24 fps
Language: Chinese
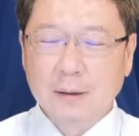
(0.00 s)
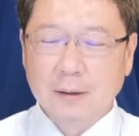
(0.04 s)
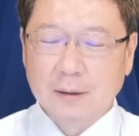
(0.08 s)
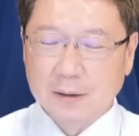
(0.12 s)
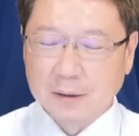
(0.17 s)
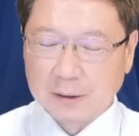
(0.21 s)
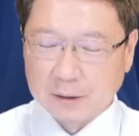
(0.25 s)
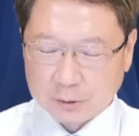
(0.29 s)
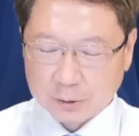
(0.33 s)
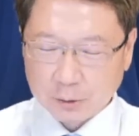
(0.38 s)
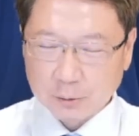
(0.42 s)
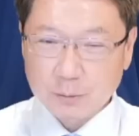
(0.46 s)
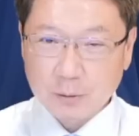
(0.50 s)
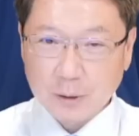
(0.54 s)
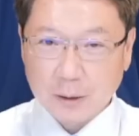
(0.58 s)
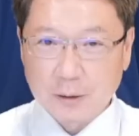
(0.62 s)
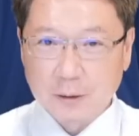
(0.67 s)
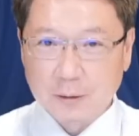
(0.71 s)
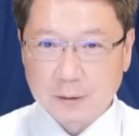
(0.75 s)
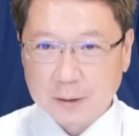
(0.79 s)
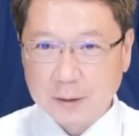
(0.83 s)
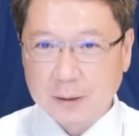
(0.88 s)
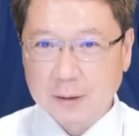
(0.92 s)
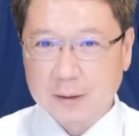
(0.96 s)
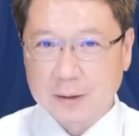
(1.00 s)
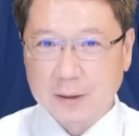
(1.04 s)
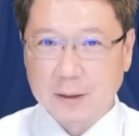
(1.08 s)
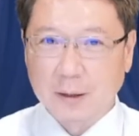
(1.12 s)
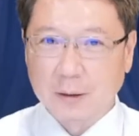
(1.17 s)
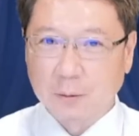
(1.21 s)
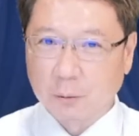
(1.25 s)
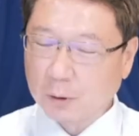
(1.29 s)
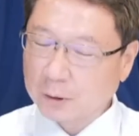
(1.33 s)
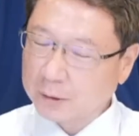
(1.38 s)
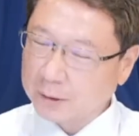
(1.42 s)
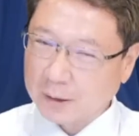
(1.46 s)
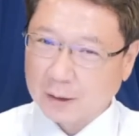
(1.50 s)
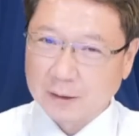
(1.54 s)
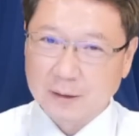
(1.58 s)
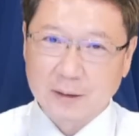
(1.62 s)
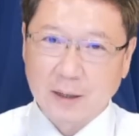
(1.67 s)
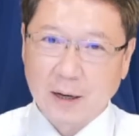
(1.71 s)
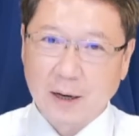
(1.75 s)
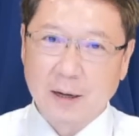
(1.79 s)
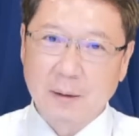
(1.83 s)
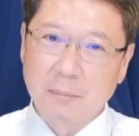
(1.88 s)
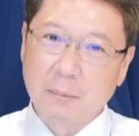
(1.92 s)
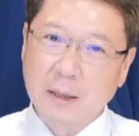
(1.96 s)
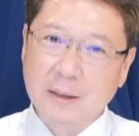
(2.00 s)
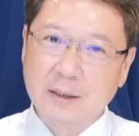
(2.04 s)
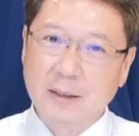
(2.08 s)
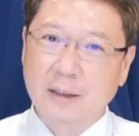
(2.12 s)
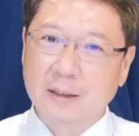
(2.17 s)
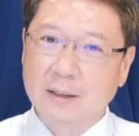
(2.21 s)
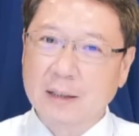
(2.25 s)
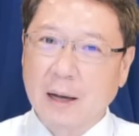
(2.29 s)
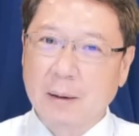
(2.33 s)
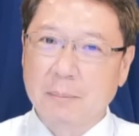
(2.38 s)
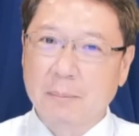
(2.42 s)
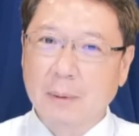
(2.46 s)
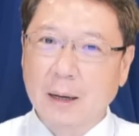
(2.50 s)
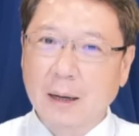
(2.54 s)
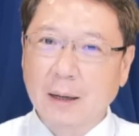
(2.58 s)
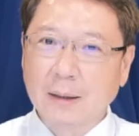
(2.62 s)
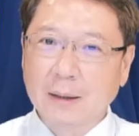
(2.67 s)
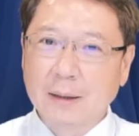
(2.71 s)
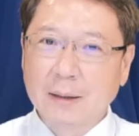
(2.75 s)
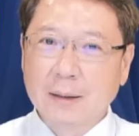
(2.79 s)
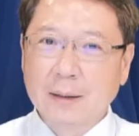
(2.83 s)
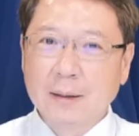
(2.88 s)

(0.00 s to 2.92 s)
你就算有这个钱，我想贷也没这个胆吧。